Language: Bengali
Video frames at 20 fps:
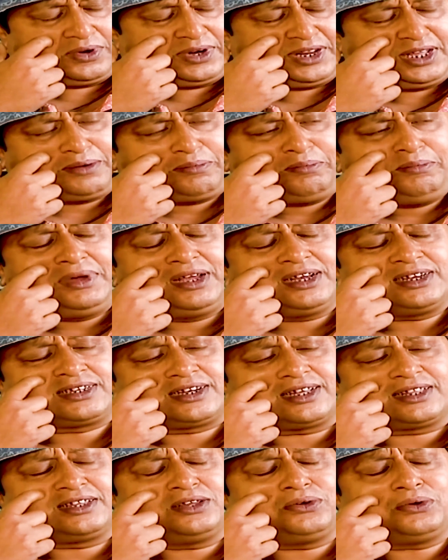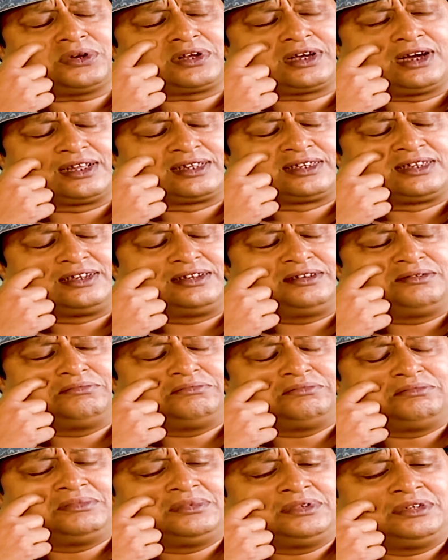অনেক মেয়ের সাথে ওর খাতির
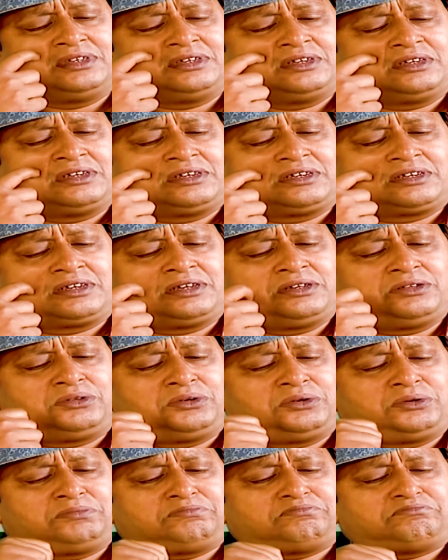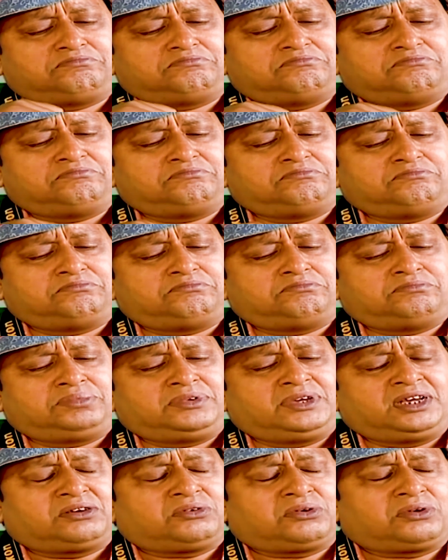কিন্তু
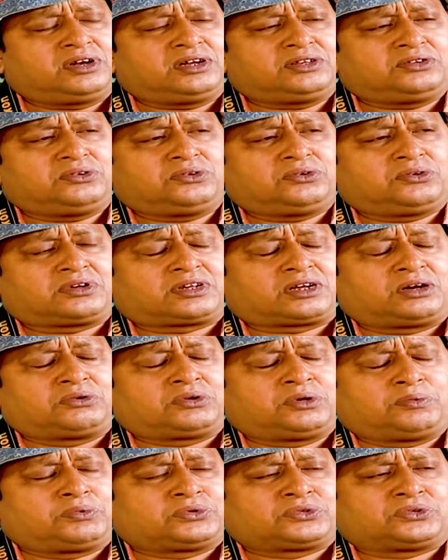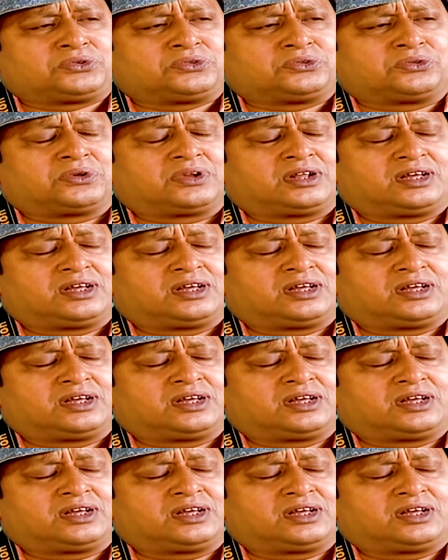বিয়ে করার জন্য ওর কাউকে পছন্দ